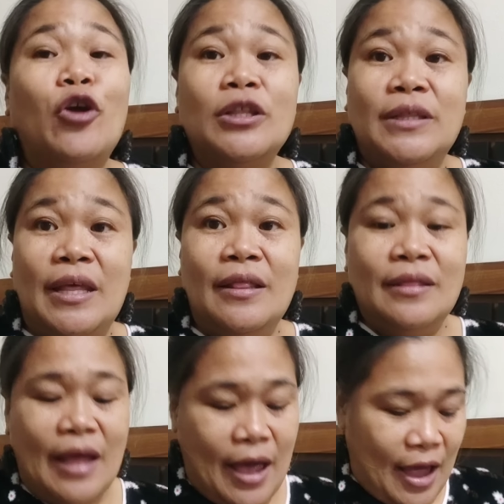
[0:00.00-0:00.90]

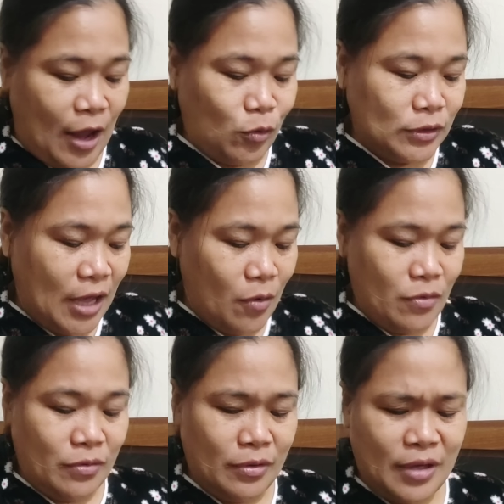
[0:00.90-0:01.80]
so sabi niya kay sa
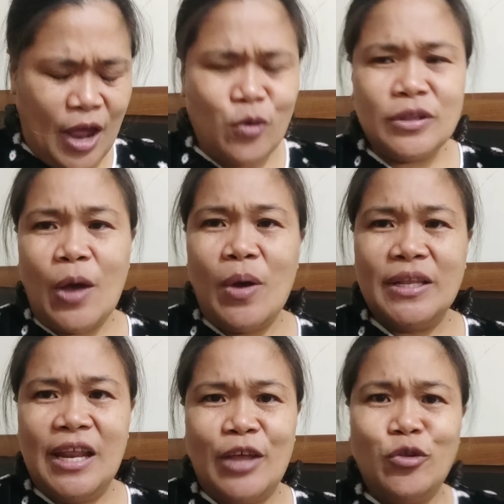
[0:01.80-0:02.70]
bukas ng
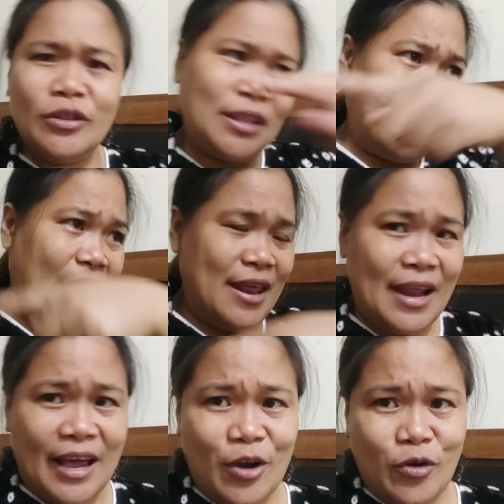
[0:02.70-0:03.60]
umaga nga naman
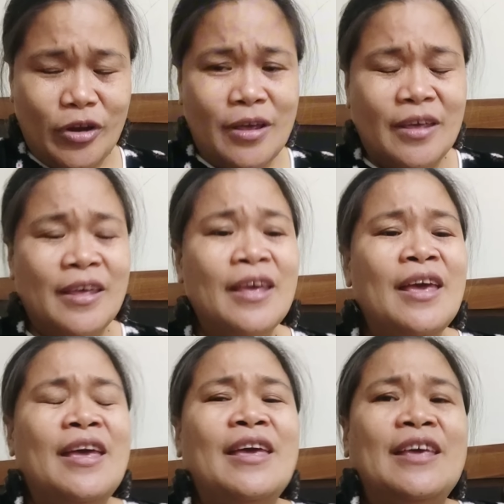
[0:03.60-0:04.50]
5.30
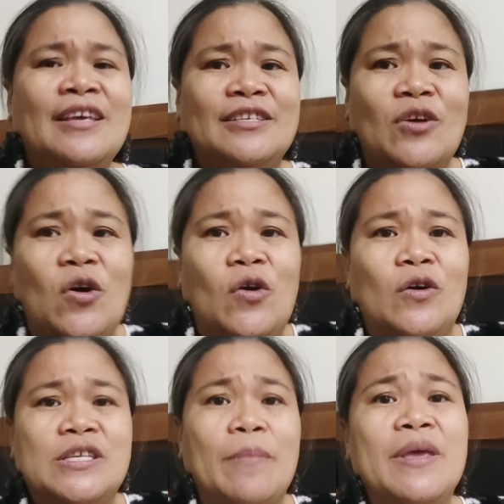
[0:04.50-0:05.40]
maaga kasi yun eh
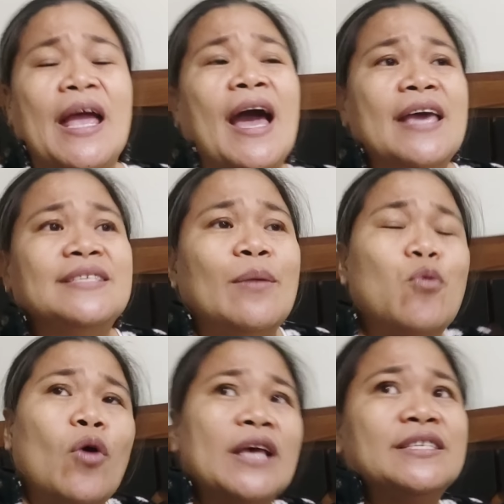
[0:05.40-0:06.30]
malamig pa ganung oras
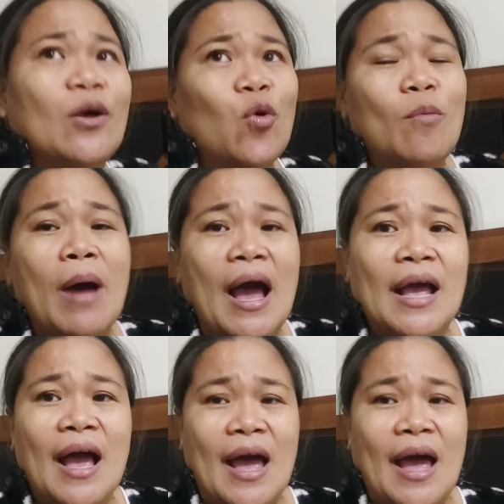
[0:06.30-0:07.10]
sabi niya